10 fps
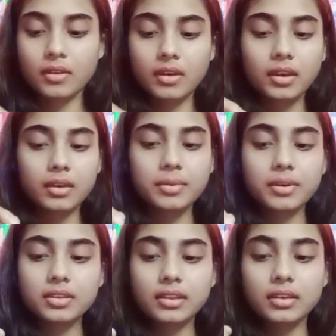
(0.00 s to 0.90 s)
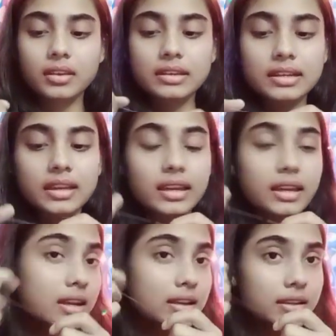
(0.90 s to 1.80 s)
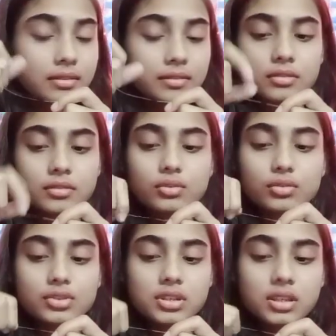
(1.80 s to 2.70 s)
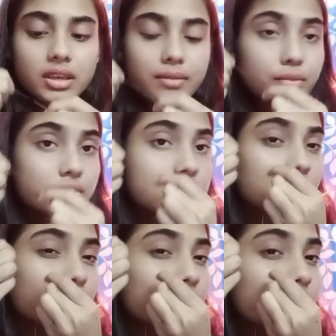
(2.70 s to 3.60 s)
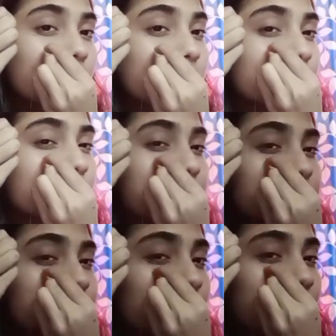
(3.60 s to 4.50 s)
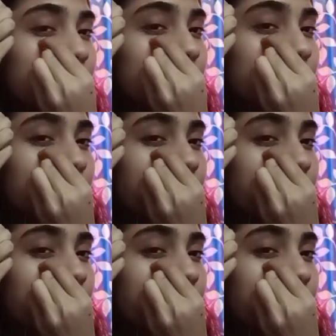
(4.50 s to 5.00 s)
এবার এটাকে এখানে ঘষে দেখবো যে আদৌ উইংস হয় কিনা